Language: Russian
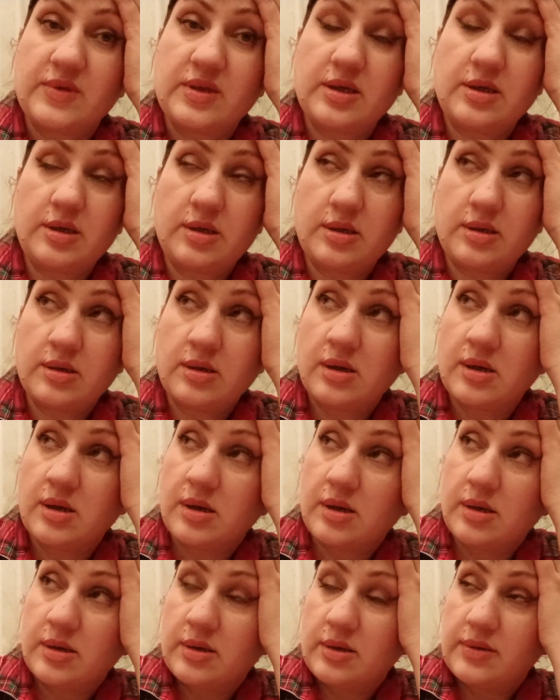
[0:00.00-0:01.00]
И
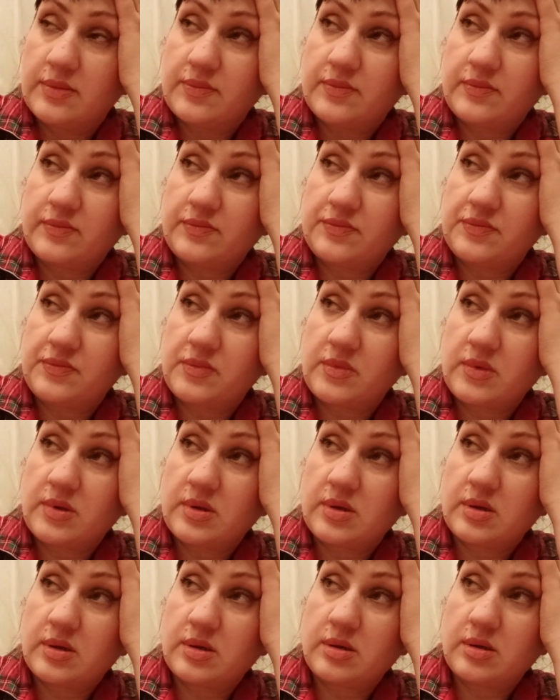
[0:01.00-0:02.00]

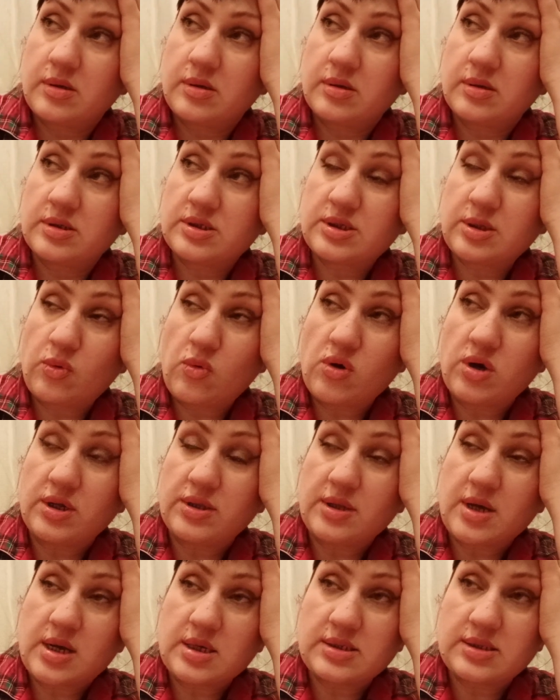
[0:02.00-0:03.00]
э,
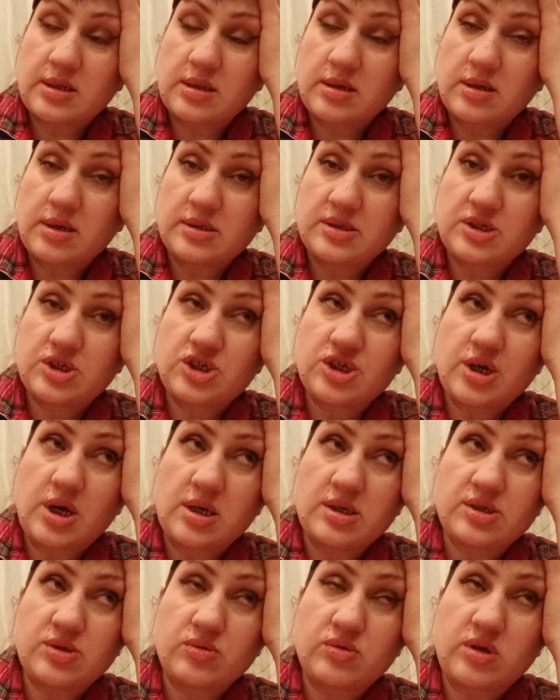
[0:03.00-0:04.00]
строго-настрого с
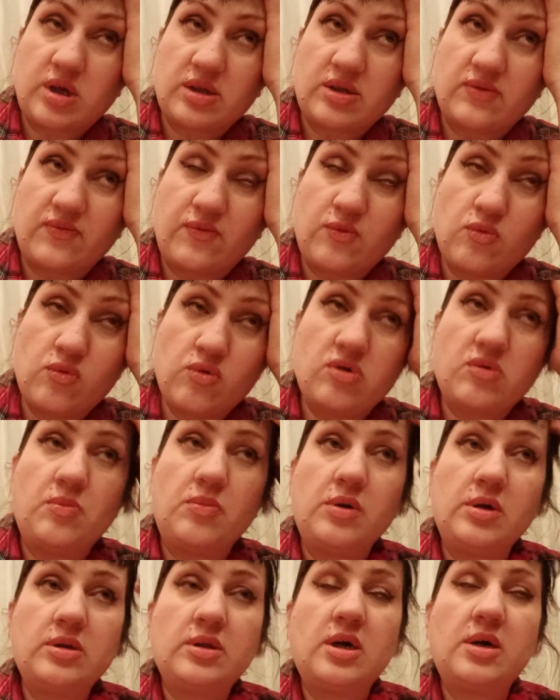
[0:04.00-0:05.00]
часу до двух
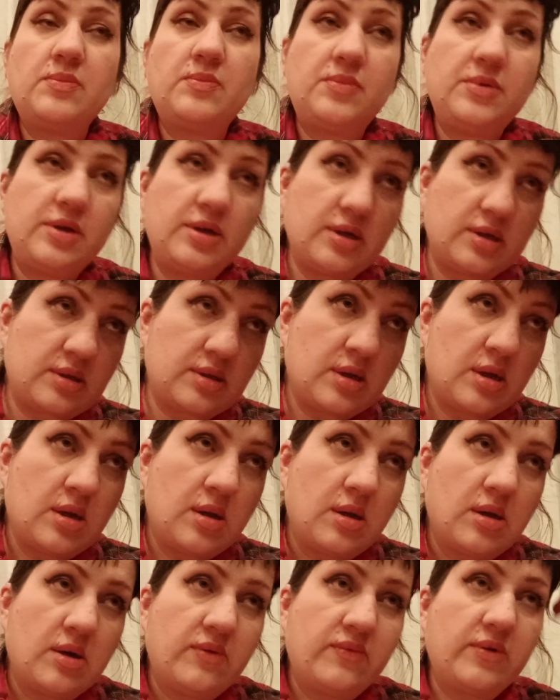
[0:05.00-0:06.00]
был обед.
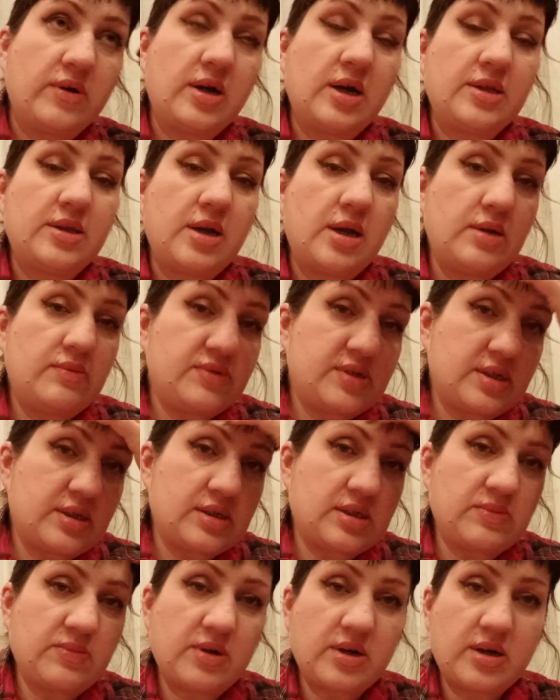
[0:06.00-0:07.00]
Выгоняли всех
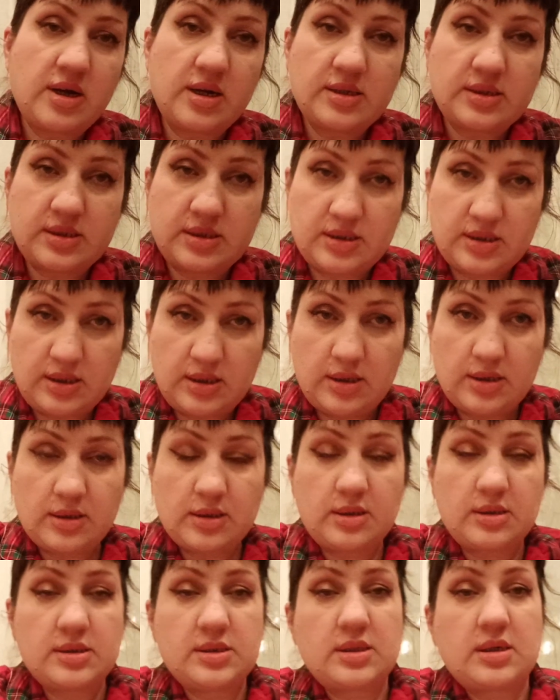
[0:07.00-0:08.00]
с
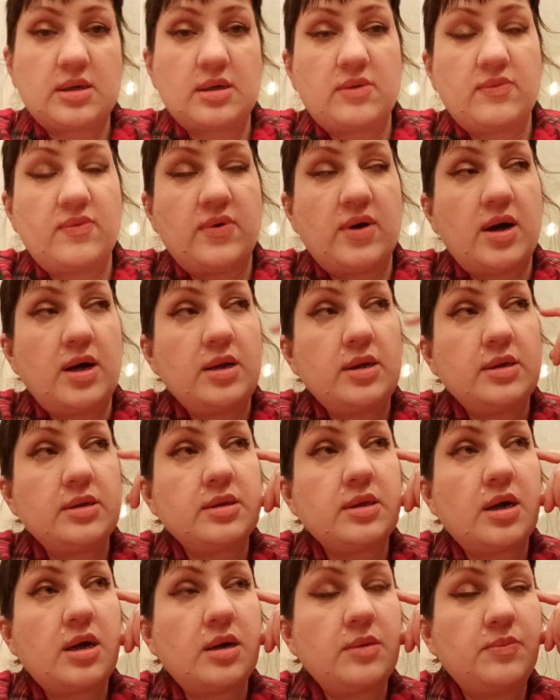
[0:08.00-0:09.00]
магазина, закрывали
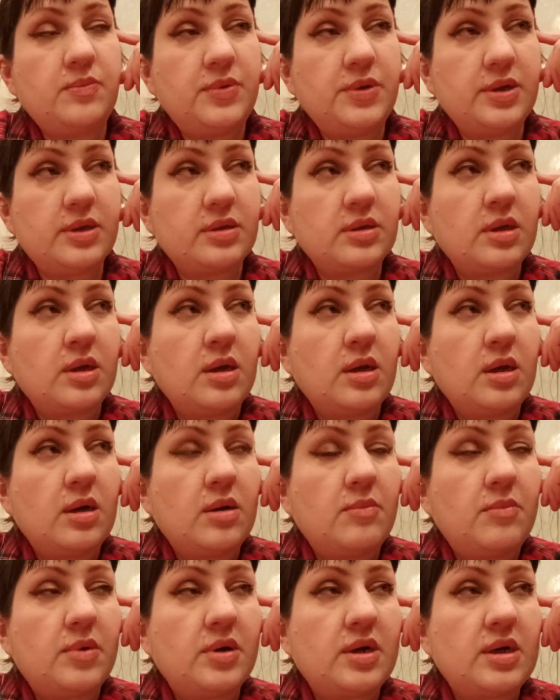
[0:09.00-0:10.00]
на обед.
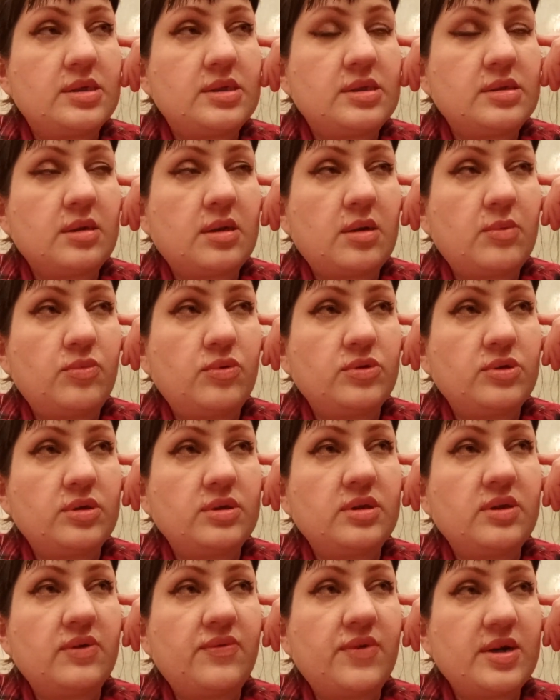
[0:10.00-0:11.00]
Магазин работал
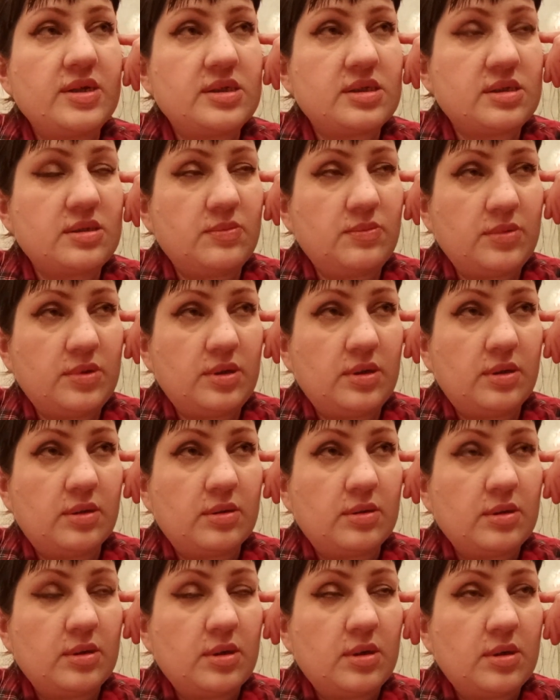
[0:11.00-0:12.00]
до
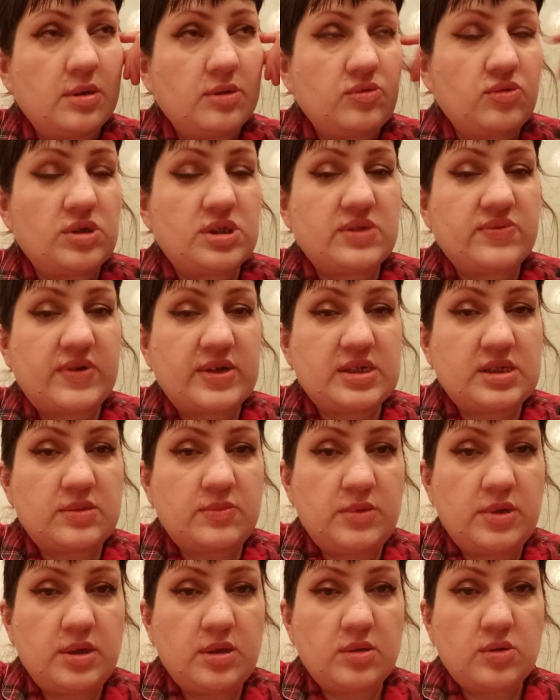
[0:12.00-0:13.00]
восьми. То есть с
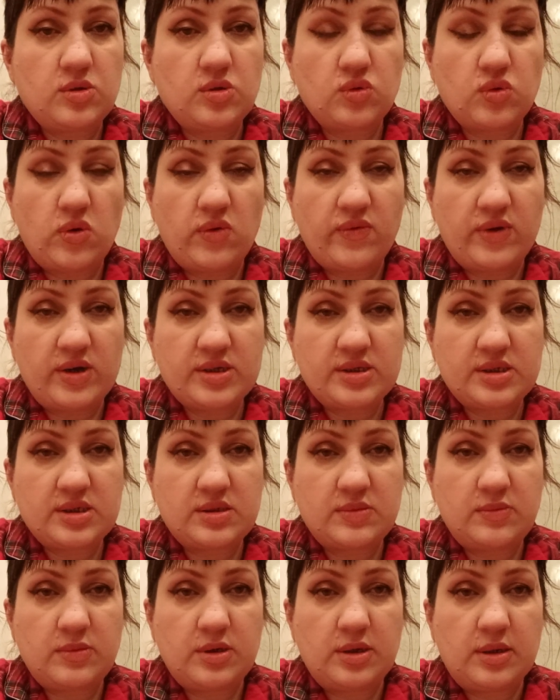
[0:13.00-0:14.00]
восьми до
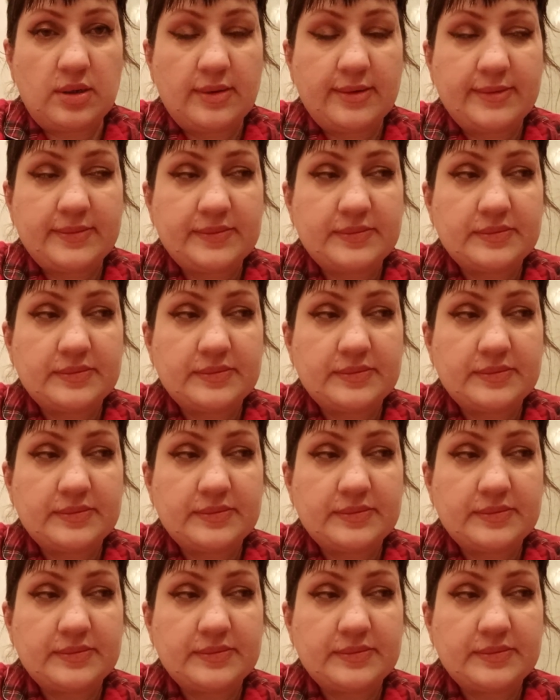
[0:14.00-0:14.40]
восьми.